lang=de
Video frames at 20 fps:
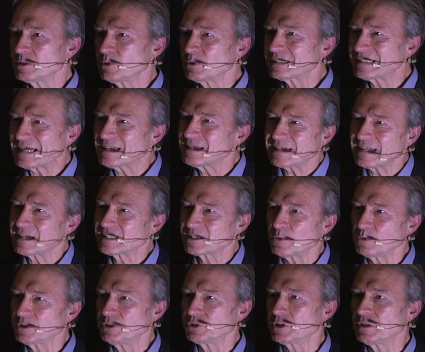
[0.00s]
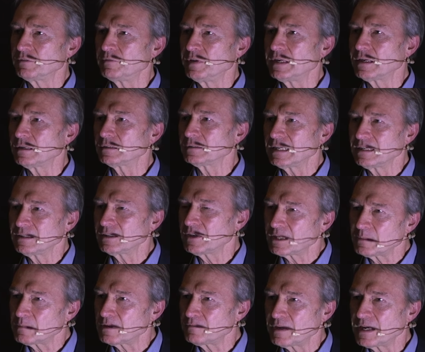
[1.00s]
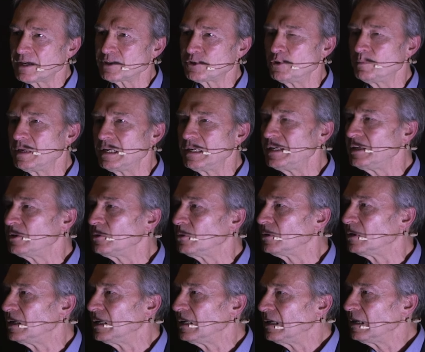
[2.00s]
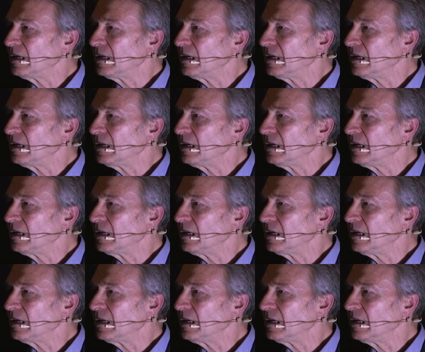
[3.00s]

so ein ganz exotischer wäre, dann hätte man vielleicht die Überlegung,